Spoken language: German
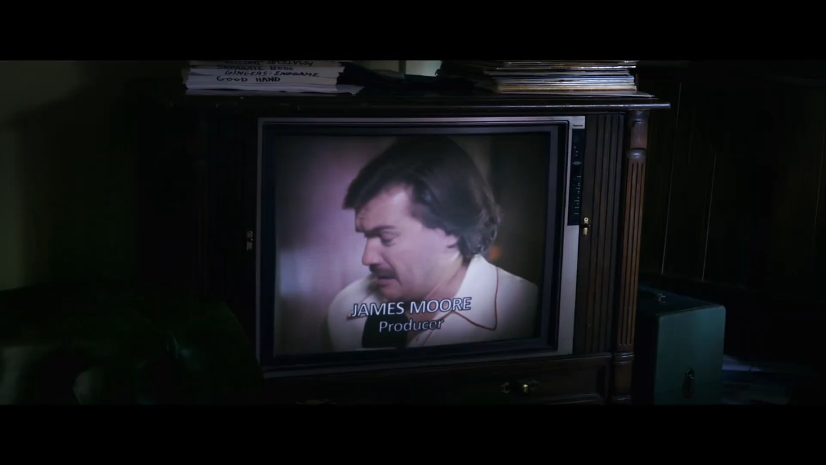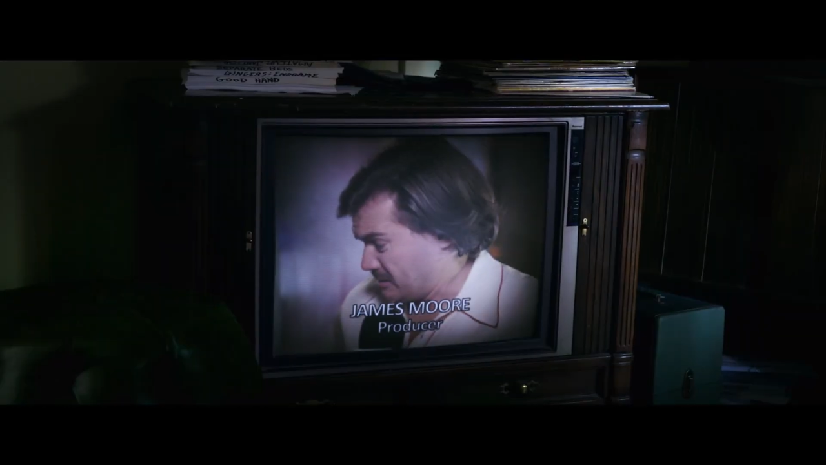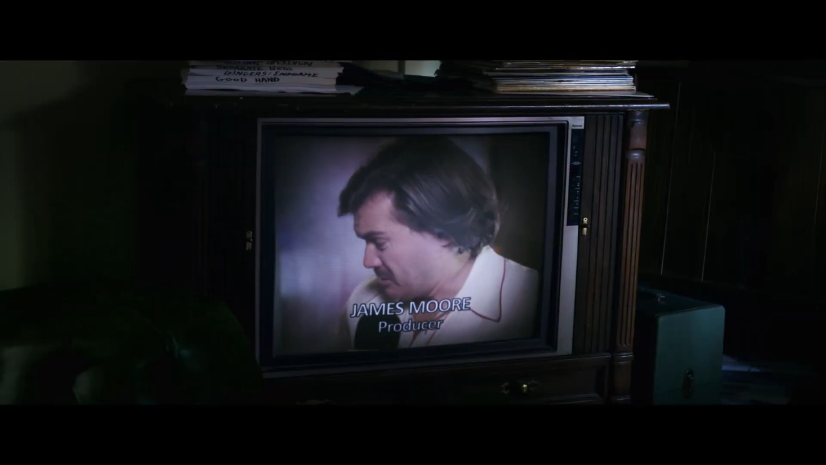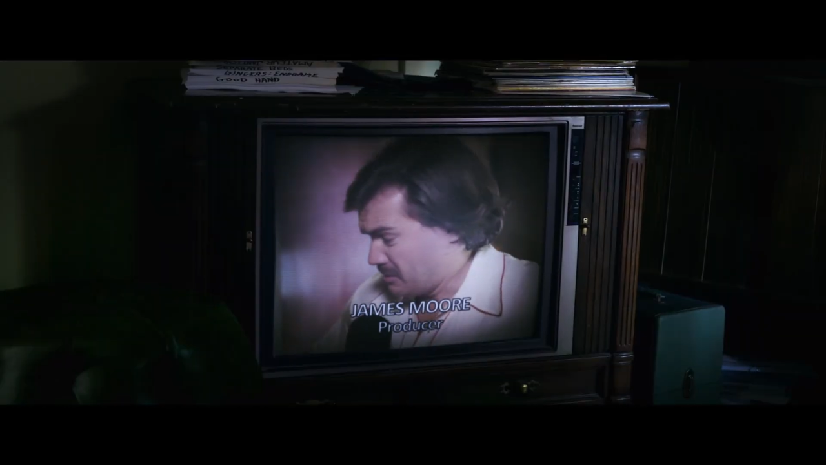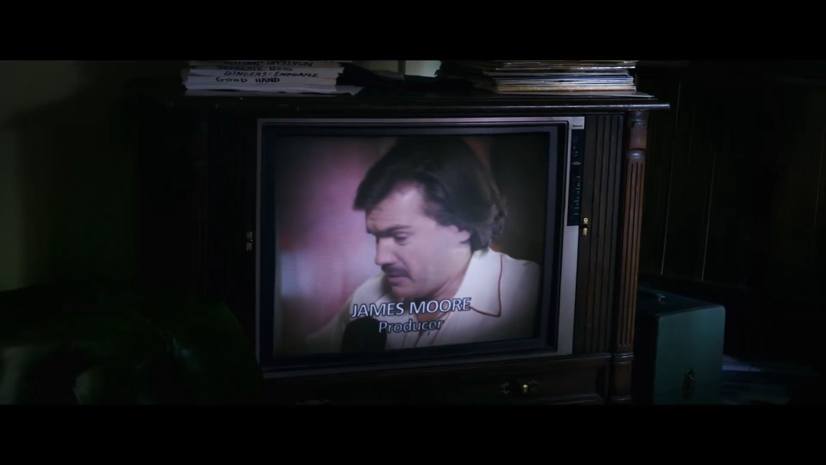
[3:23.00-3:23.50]

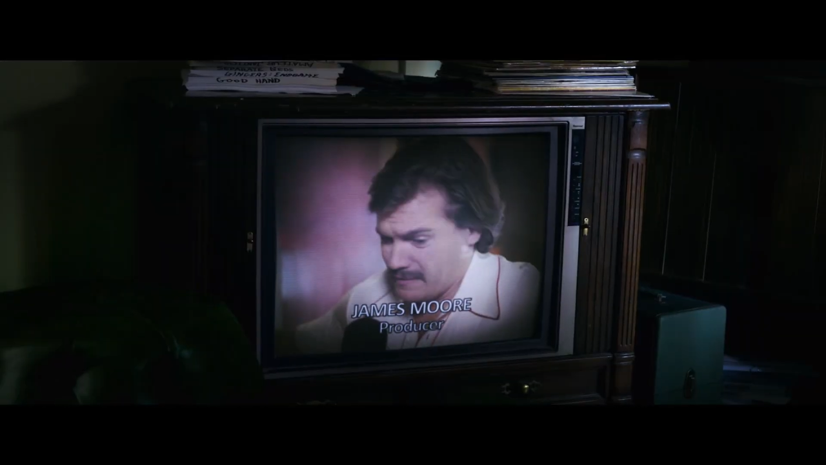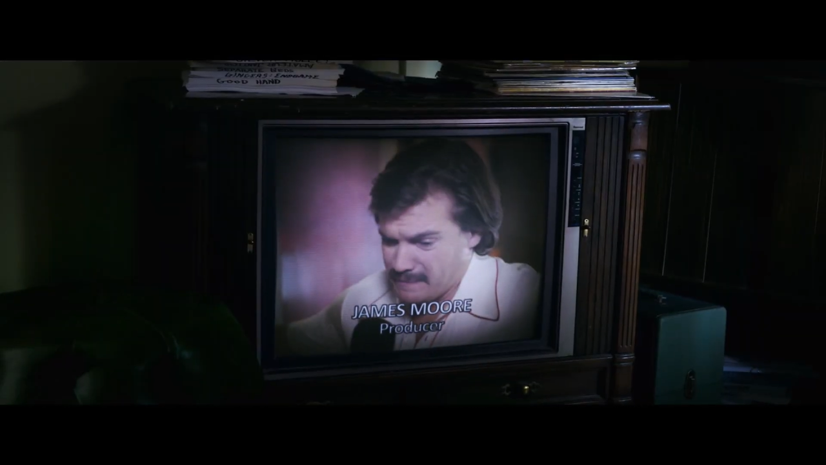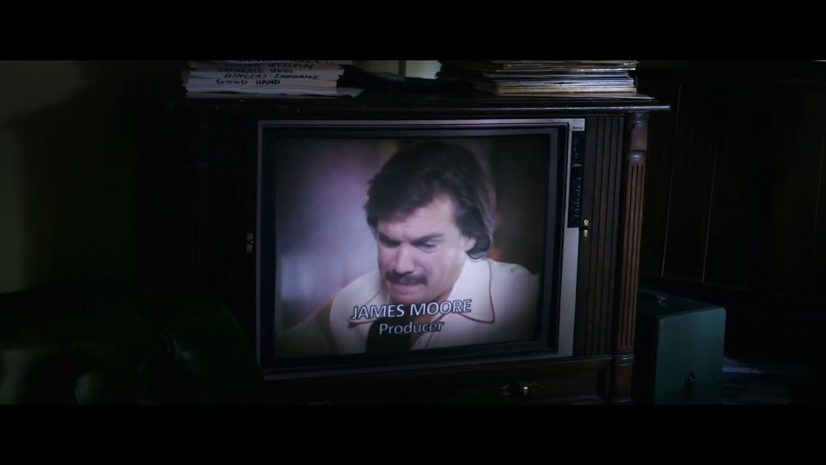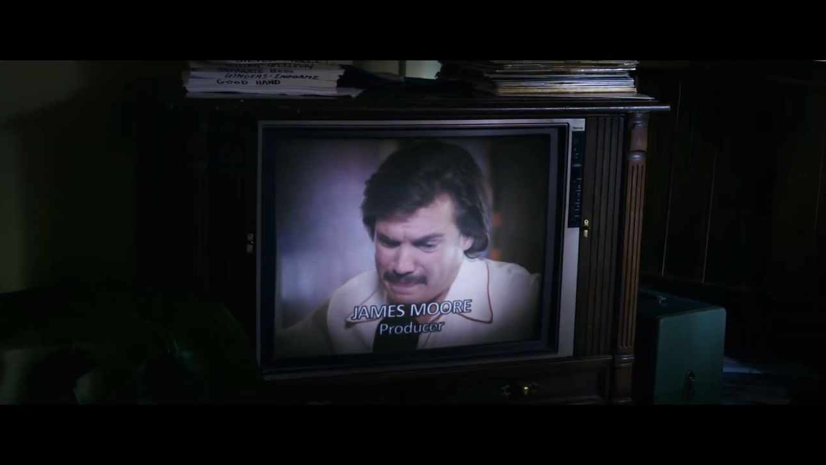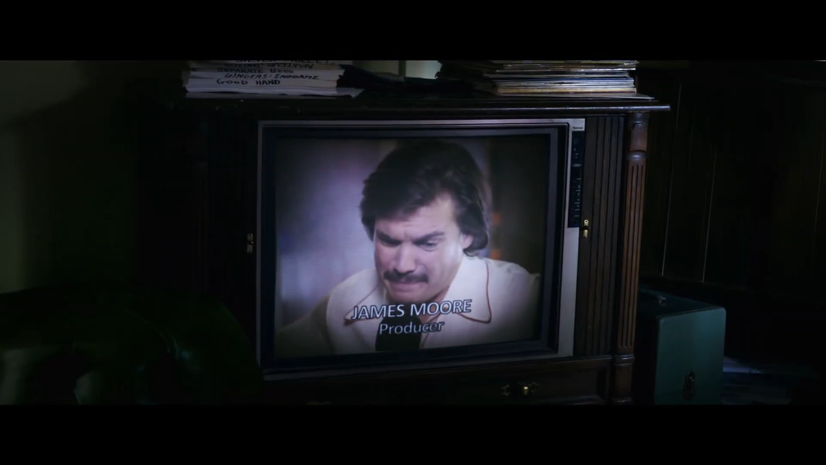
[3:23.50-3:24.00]
Dieser
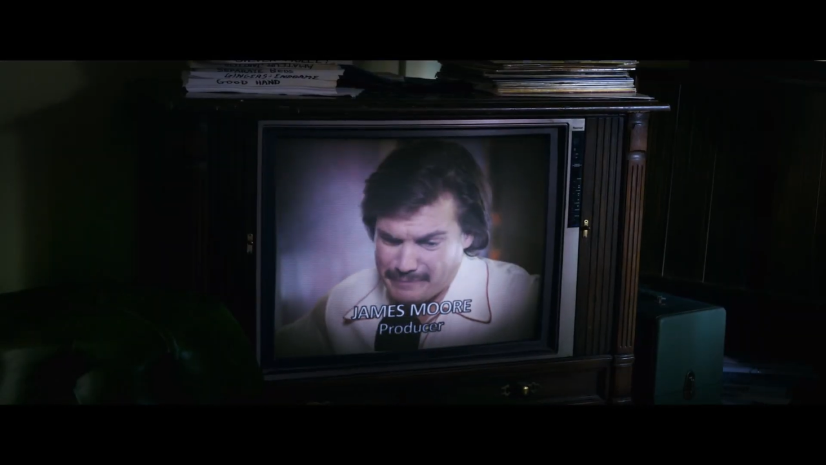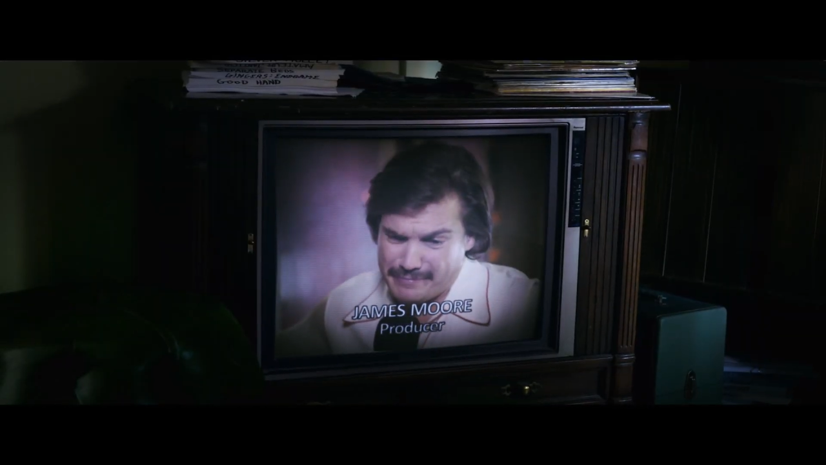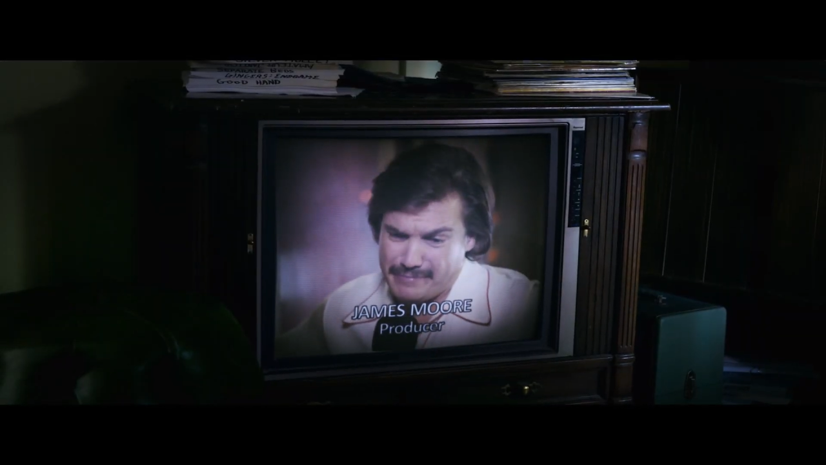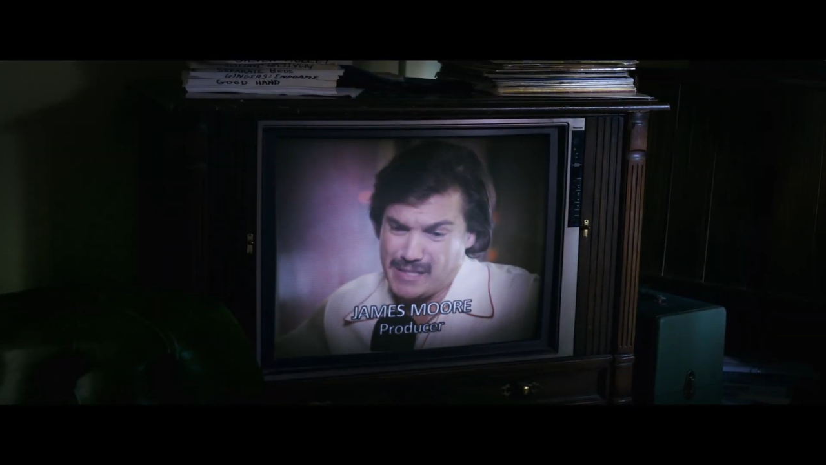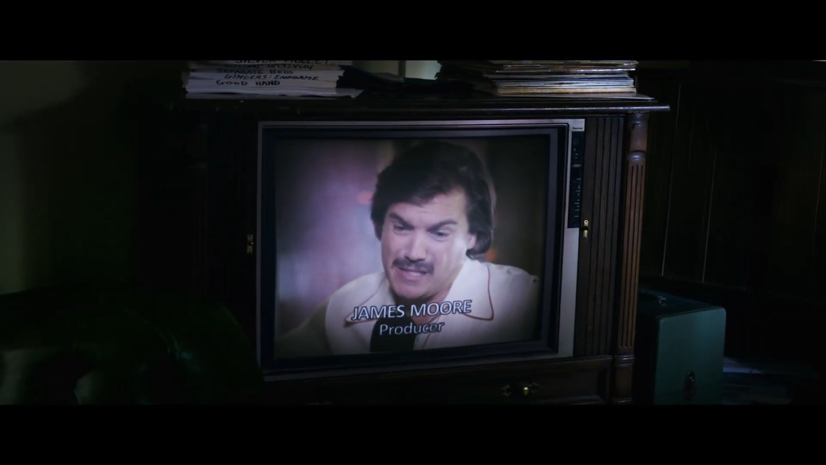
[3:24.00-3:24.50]
Mistkerl dreht
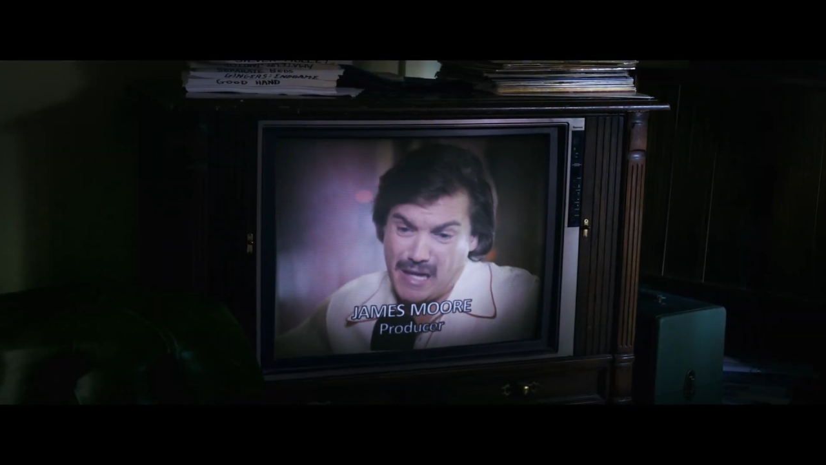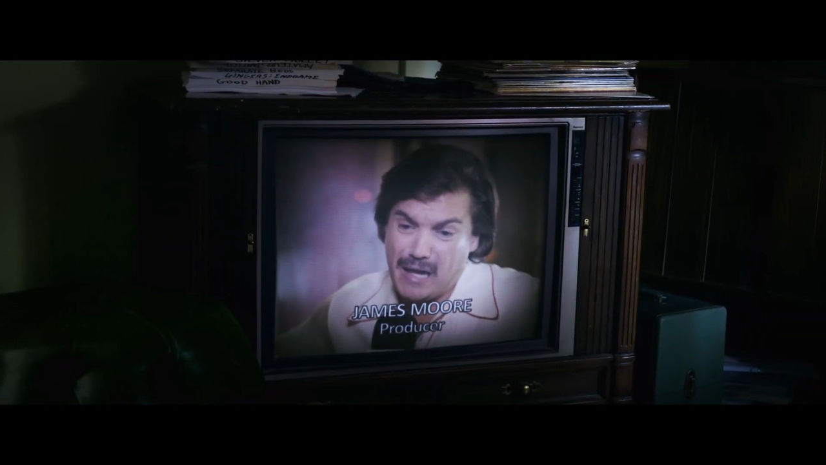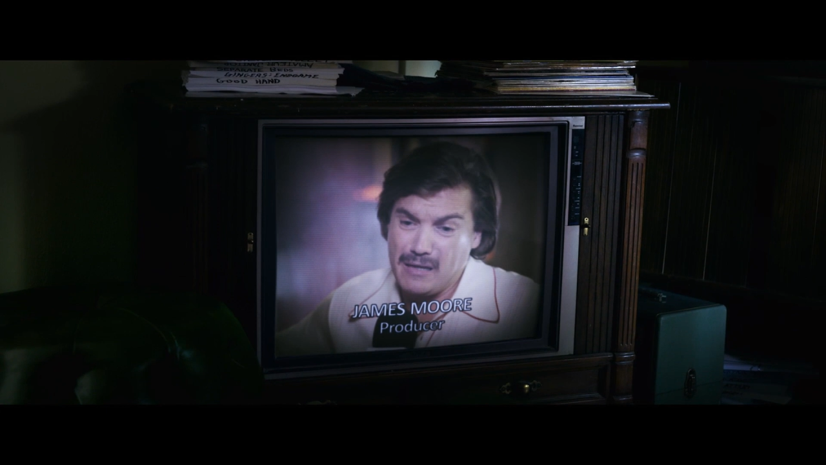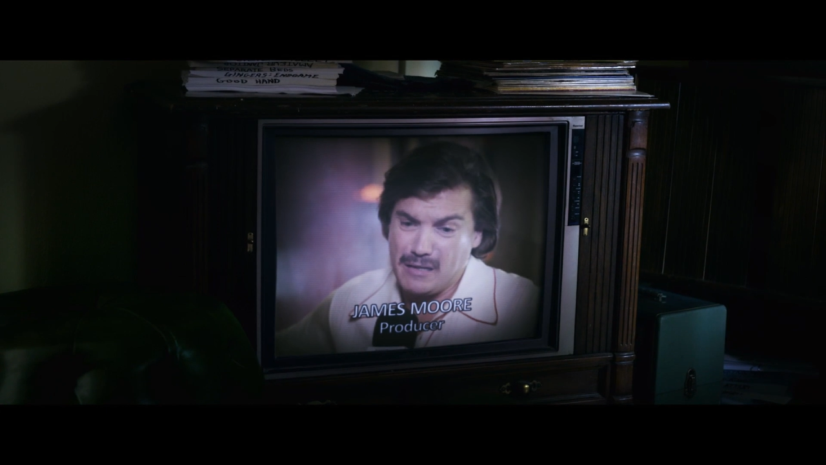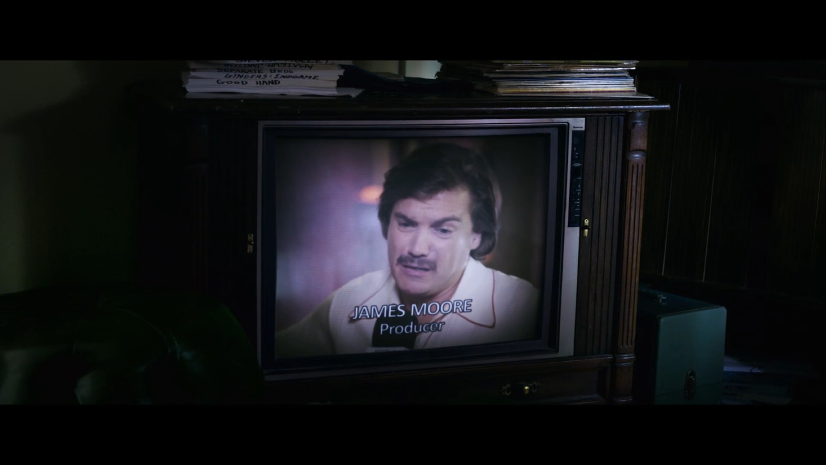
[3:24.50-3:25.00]
keine Sekunde